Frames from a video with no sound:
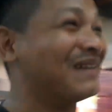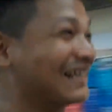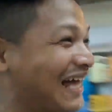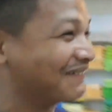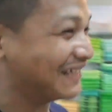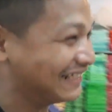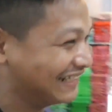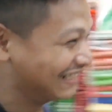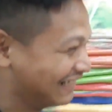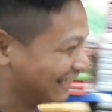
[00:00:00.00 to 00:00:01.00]
vlog namin.
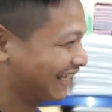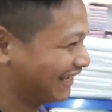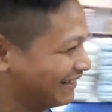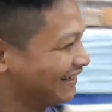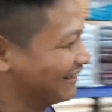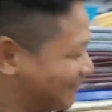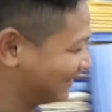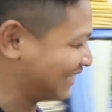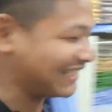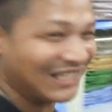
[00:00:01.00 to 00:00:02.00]
May
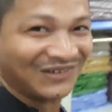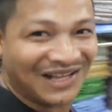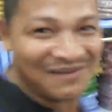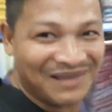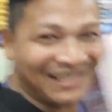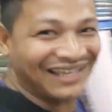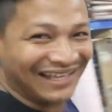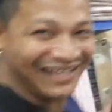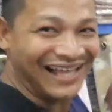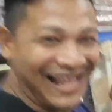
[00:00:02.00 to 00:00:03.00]
tatanong lang kami.
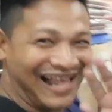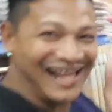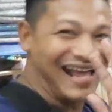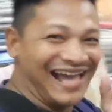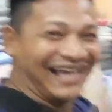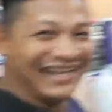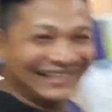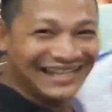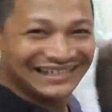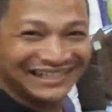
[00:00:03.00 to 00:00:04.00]

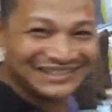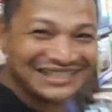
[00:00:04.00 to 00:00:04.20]
Nandito